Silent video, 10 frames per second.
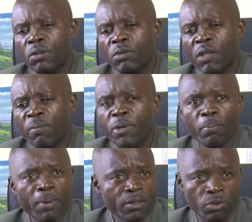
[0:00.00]
nous avons mis
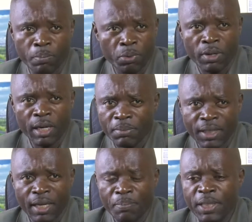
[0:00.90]
en place un programme
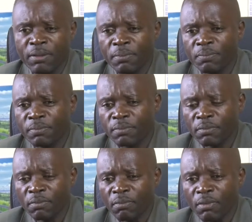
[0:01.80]
très rapide
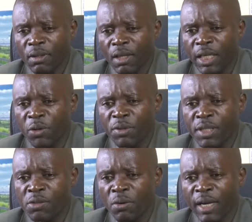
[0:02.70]
qui
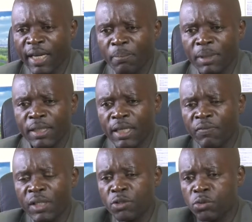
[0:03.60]
consiste donc à réhabiliter les
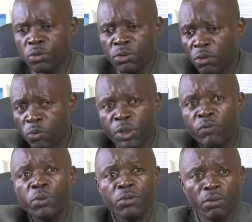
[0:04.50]
villes qui sont donc au
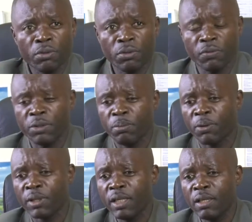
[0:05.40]
niveau du centre de ville de
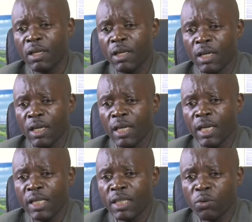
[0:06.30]
Bangui.
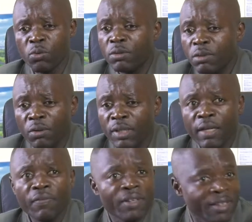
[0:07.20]
Et ces routes, on
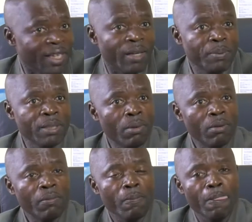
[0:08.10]
les a fait très
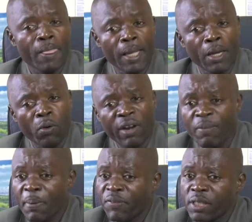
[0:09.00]
rapidement on
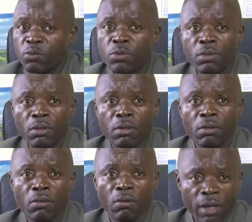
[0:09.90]
n'avait pas fait ça tout seul.
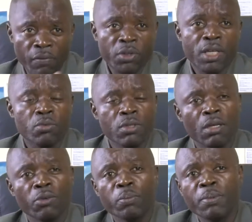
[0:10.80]
On avait aussi
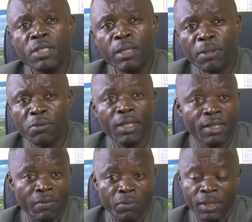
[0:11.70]
associé l'entreprise déjà parce que les
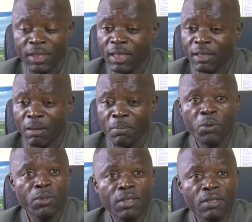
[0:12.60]
travaux étaient quand même
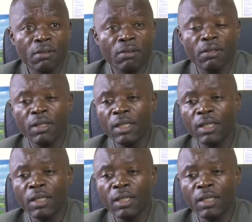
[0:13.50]
consistants.